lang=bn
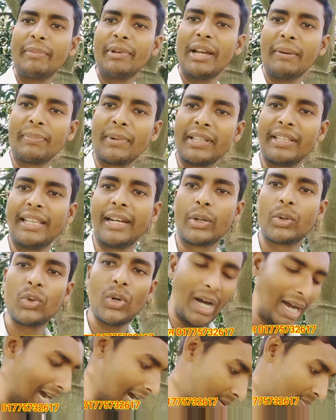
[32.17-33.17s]
আমি আপনাদের একটু
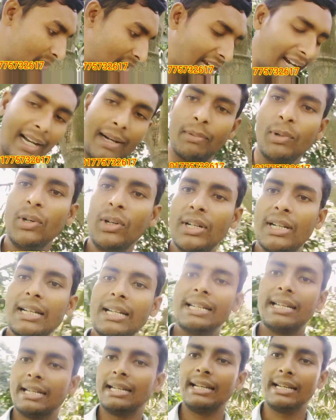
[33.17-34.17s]
আম দেখাবো
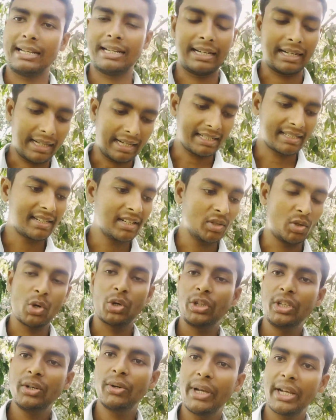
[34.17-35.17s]
গাছটি
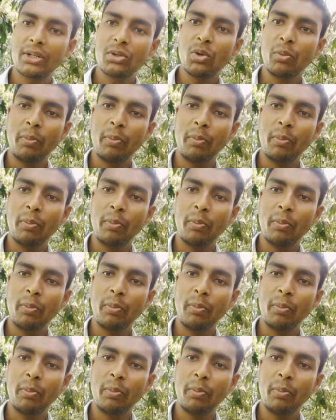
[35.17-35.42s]
যদিও একটু